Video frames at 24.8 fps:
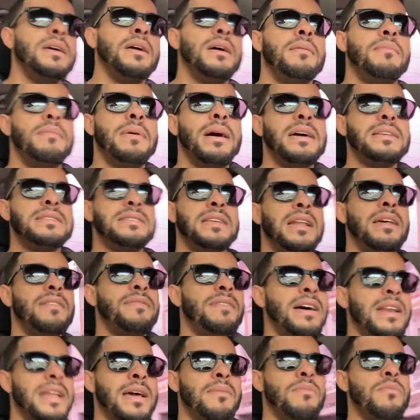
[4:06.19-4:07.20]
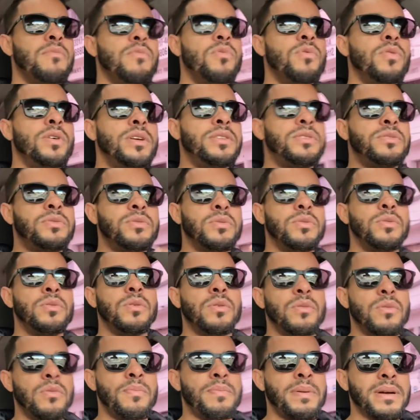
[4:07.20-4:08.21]
Mas elevaria muito
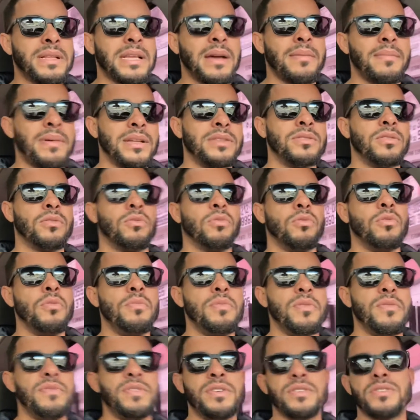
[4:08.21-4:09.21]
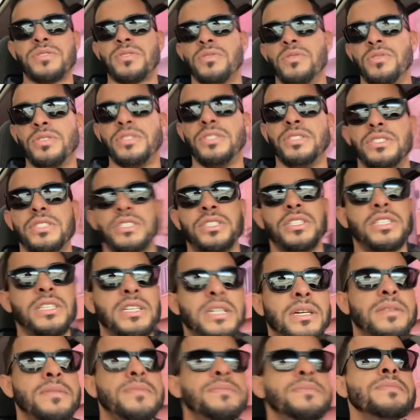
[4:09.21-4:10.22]
o patamar do clube, visto que hoje em
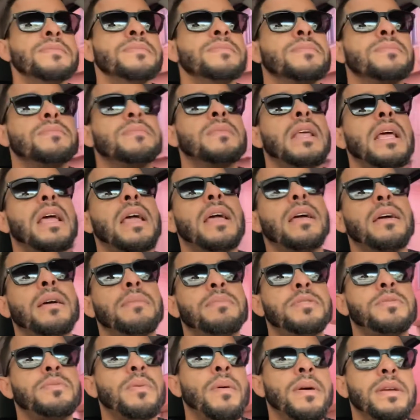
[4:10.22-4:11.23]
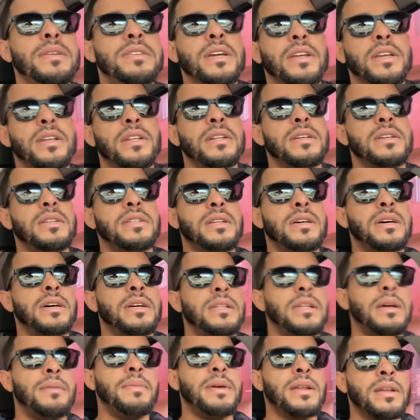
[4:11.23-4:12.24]
dia, principalmente aqui na, na,
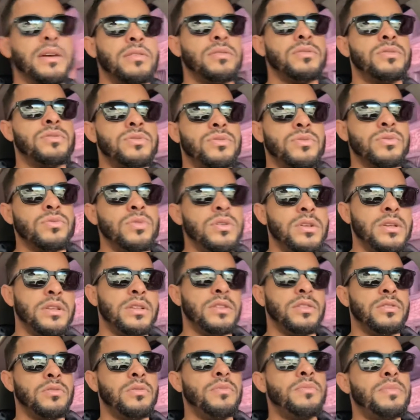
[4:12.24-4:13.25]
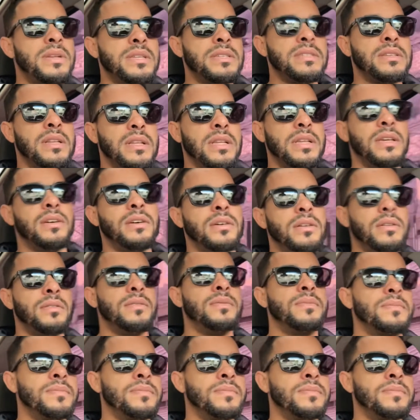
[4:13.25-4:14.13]
na América do Sul e no brasileiro,